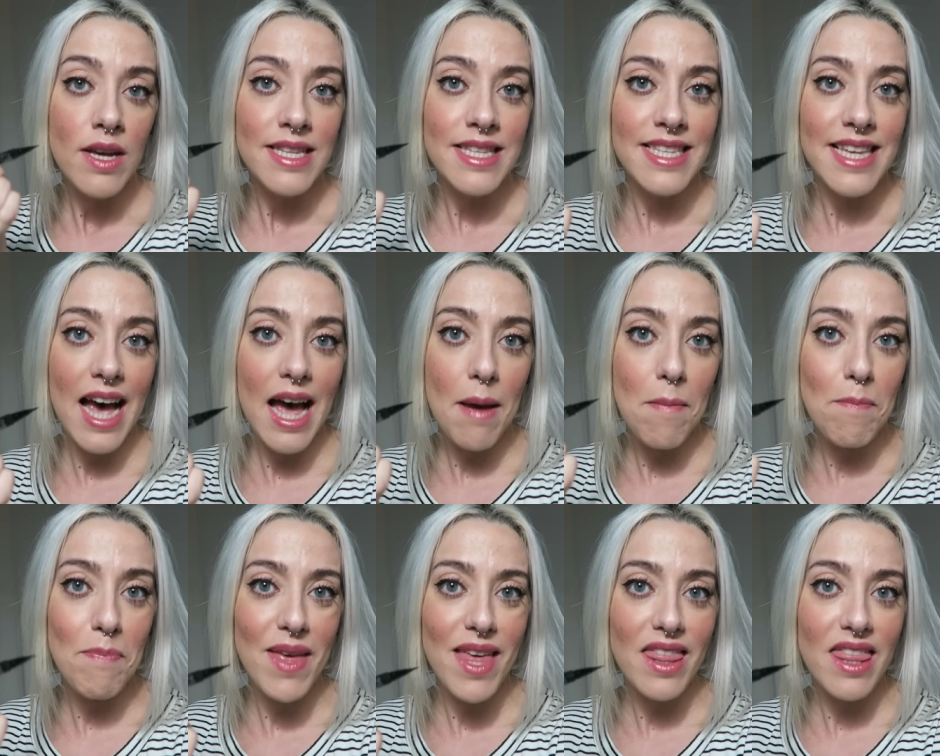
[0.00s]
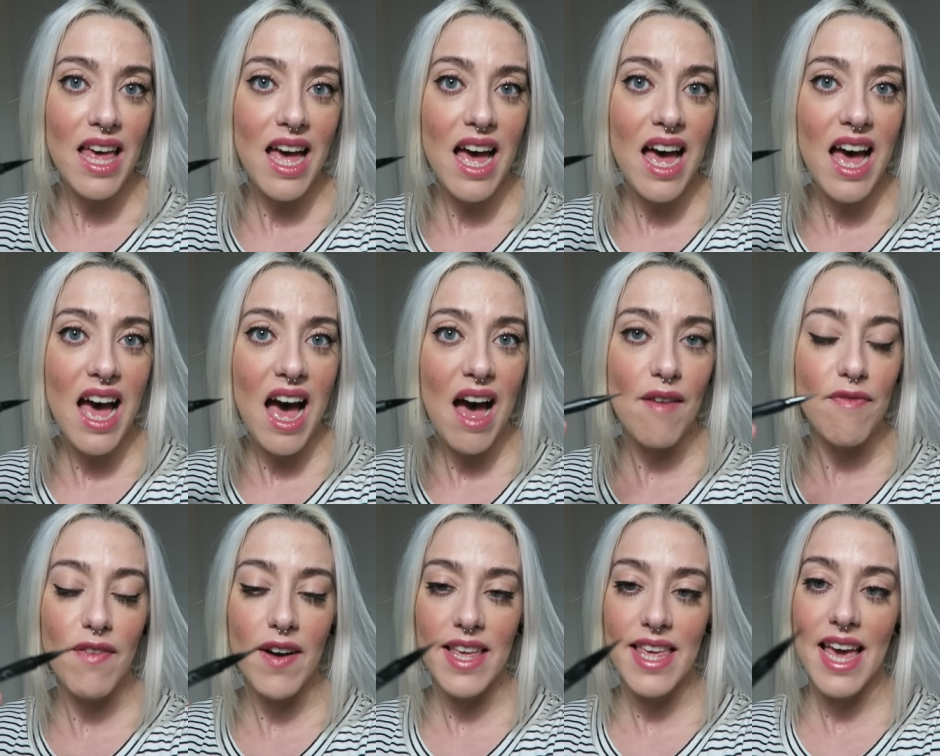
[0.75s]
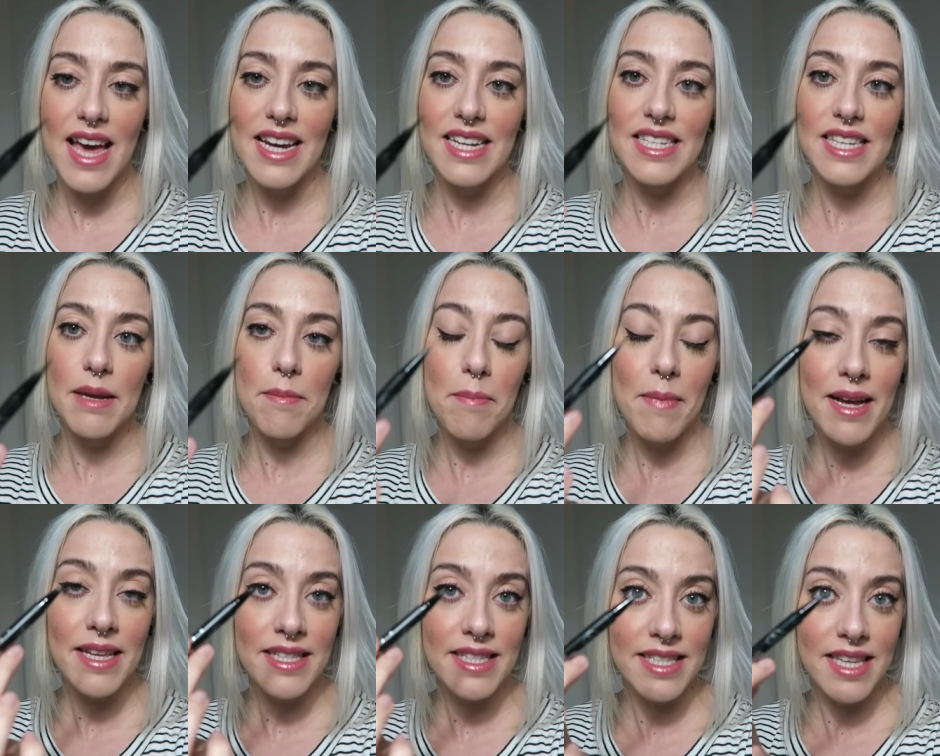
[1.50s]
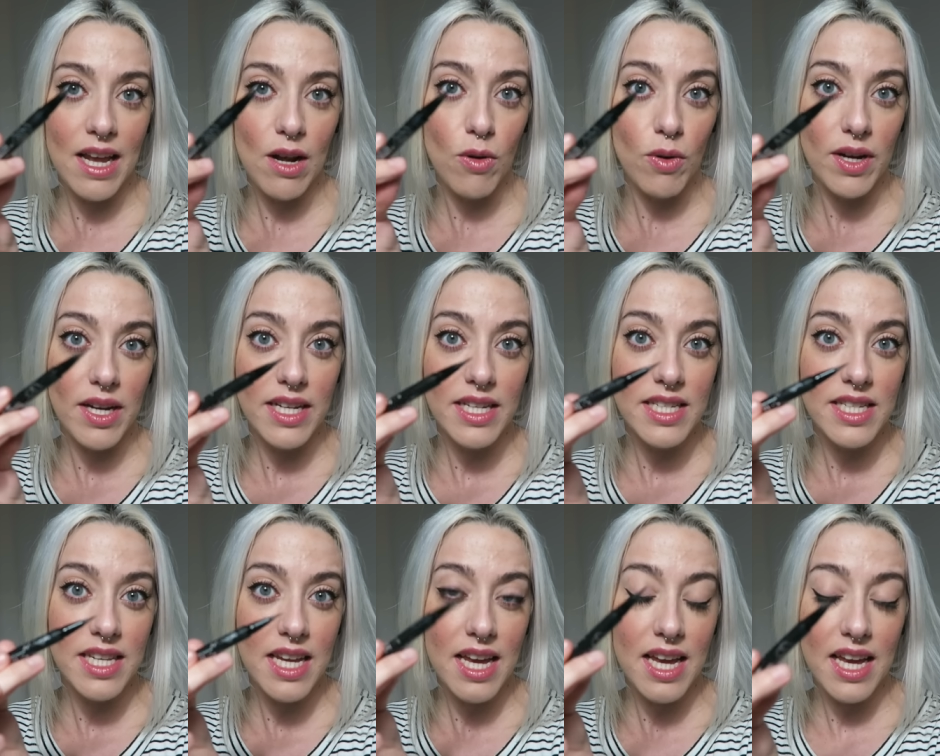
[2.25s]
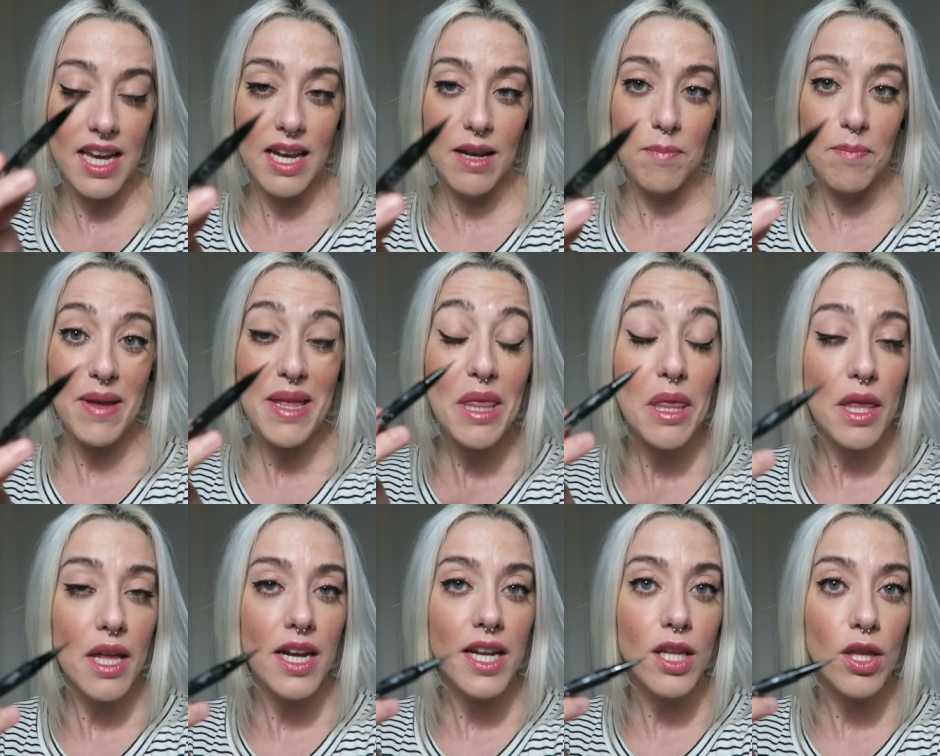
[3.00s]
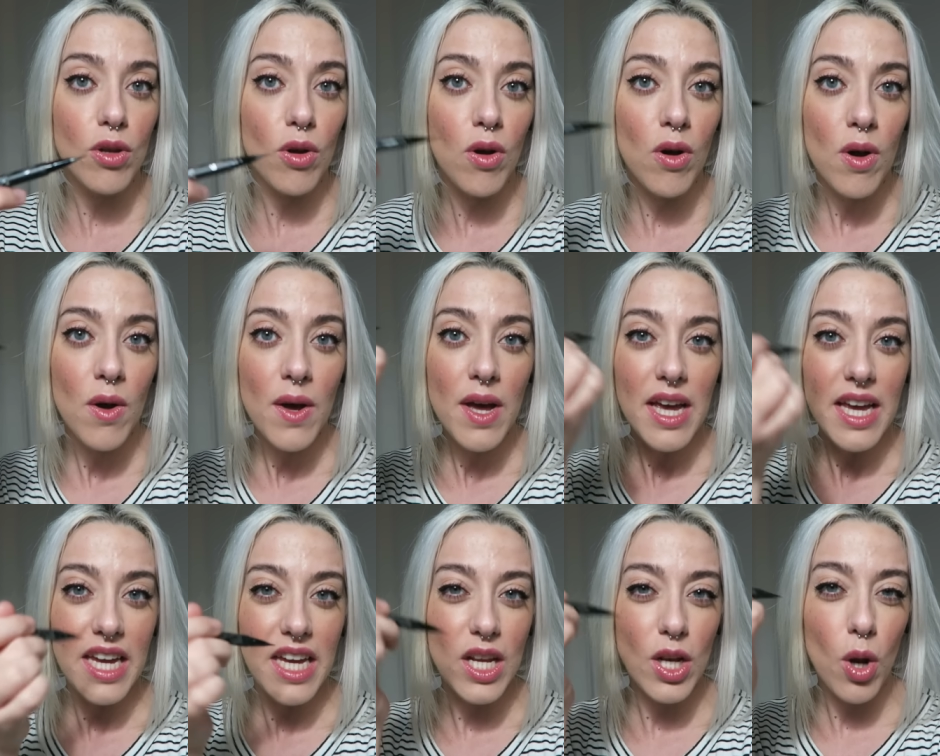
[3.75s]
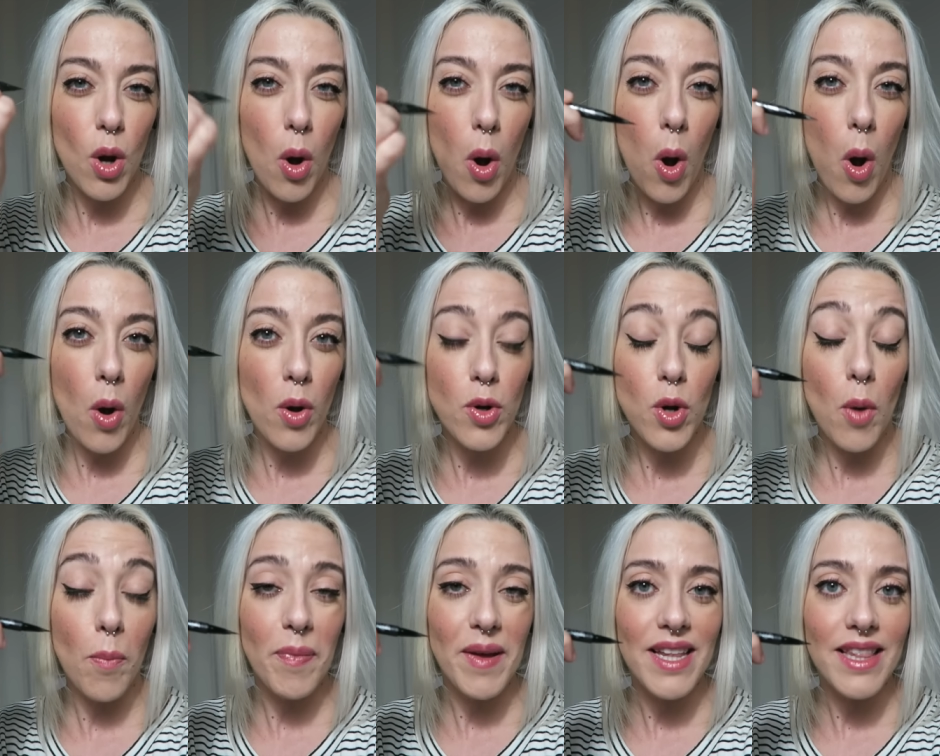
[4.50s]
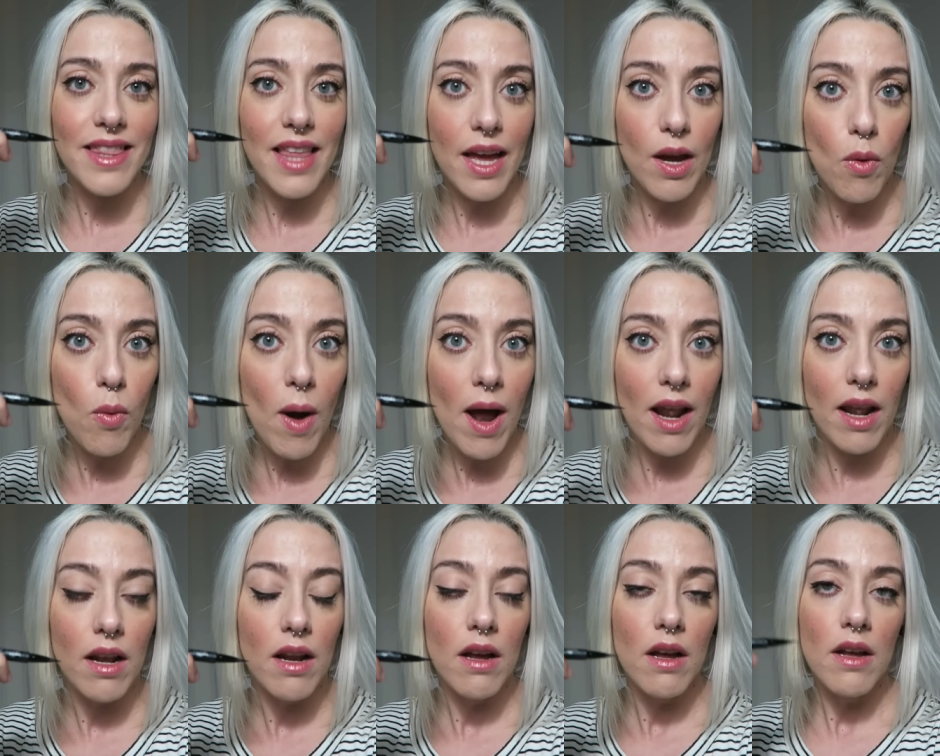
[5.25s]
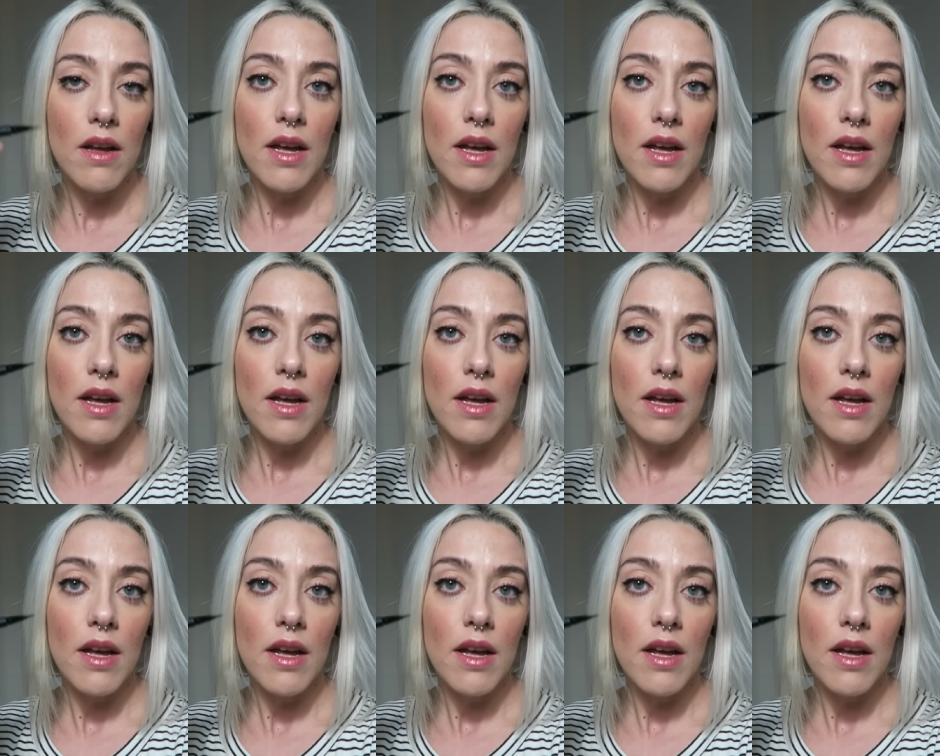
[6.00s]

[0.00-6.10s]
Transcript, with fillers: ya empieza a fallar, se mancha lo que es el pincelito y no, no pinta igual.